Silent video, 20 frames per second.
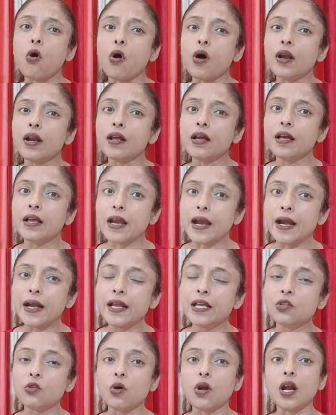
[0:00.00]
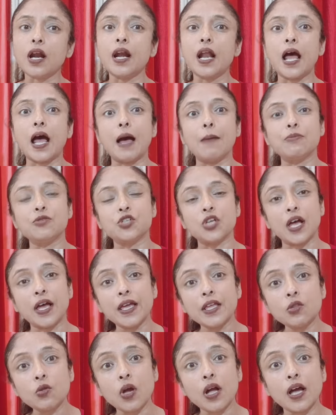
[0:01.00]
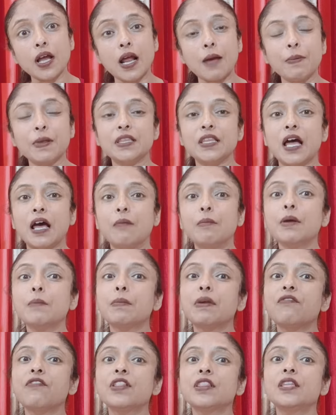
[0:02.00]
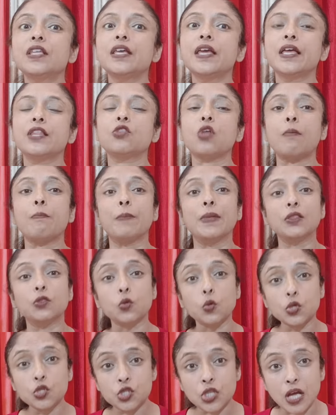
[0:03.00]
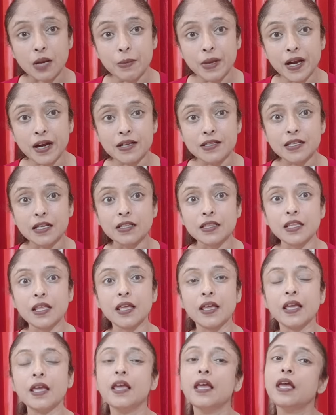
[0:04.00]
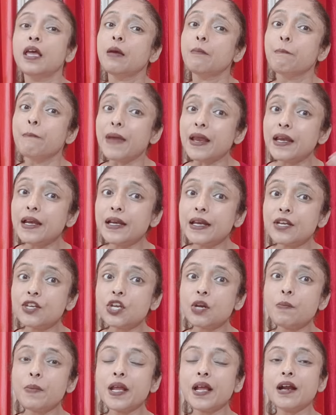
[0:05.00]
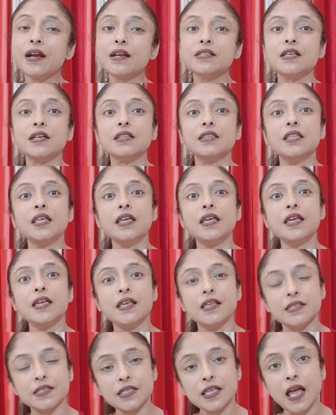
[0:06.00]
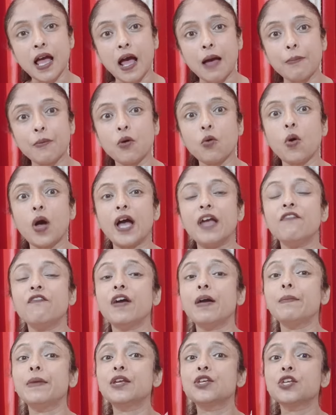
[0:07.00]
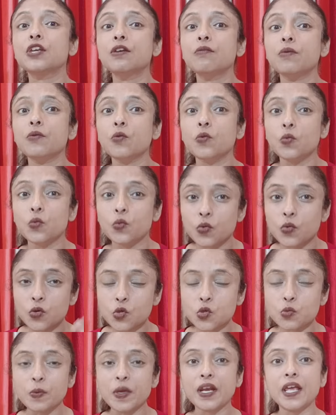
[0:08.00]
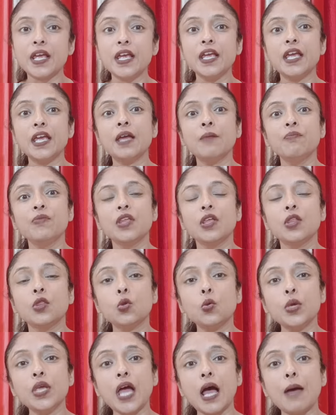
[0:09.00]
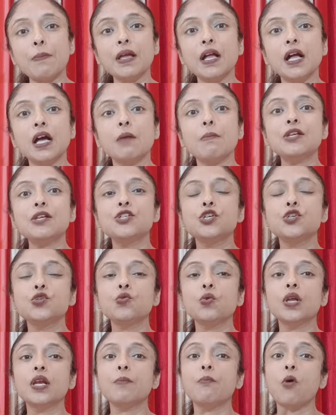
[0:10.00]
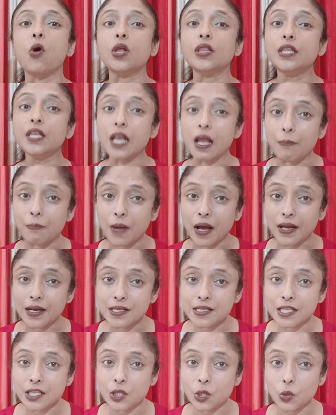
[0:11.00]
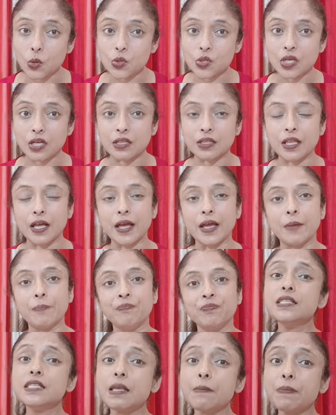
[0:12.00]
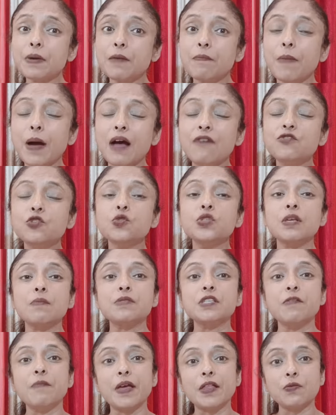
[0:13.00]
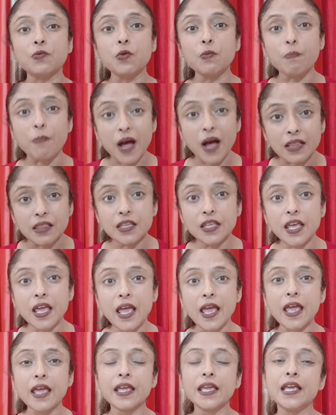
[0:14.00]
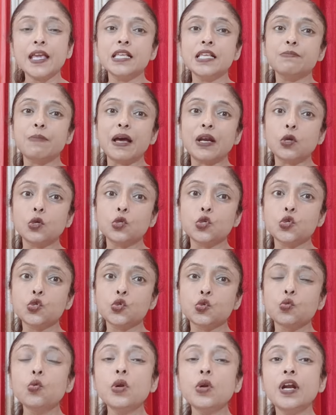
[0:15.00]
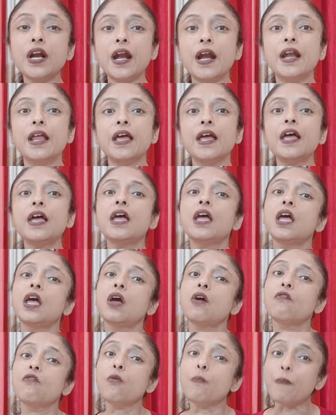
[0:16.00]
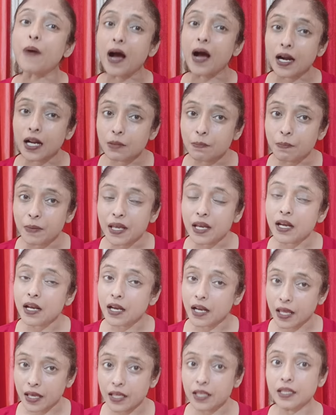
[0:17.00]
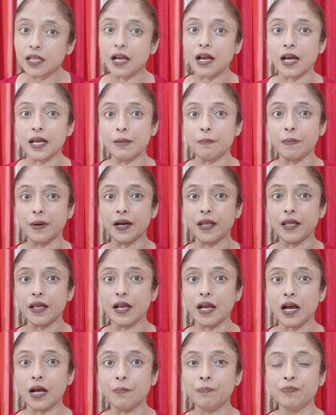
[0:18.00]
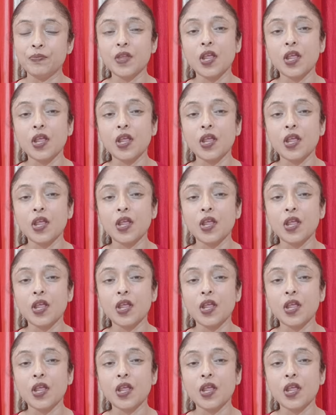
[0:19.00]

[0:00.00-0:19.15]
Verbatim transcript: और ग्रहण के दौरान आप चाहें तो अगर आपकी धार्मिक प्रवृत्ति है तो आप मंत्रोच्चार भी कर सकते हैं मेडिटेशन भी कर सकते हैं इससे आपको हाई वाइब्रेशन उसमें रहेंगे तो ये आपके गर्भा शिशु के लिए बहुत ही लाभकारी सिद्ध हो सकता है सबके बावजूद सबसे महत्वपूर्ण बात यह है कि इस बार जो सूर्य ग्रहण है वो भारत में नहीं दिखाई पड़ेगा